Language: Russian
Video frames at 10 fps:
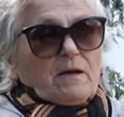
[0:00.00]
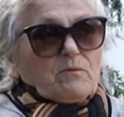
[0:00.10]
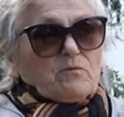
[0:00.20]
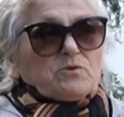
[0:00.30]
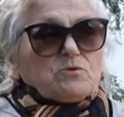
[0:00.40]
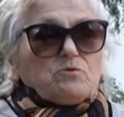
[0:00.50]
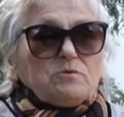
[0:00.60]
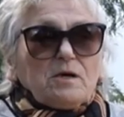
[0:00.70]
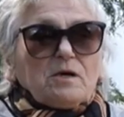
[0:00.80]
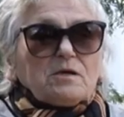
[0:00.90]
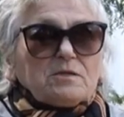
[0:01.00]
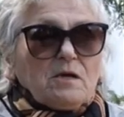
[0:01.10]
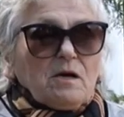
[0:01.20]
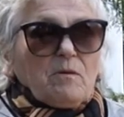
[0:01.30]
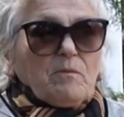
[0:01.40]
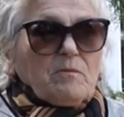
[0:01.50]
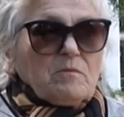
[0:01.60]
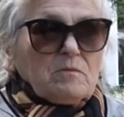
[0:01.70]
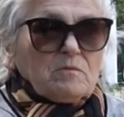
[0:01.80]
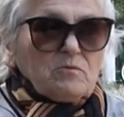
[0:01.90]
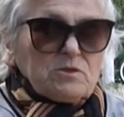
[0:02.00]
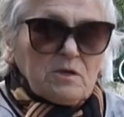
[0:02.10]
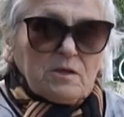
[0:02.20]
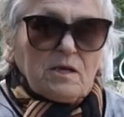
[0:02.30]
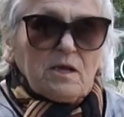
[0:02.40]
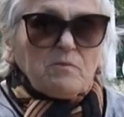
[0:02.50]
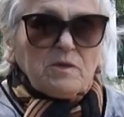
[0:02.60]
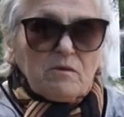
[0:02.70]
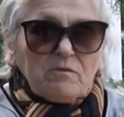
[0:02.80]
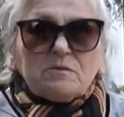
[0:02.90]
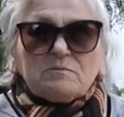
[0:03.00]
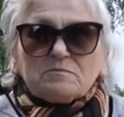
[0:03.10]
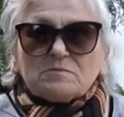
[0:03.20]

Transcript: Вот. Туда, когда вот такая облава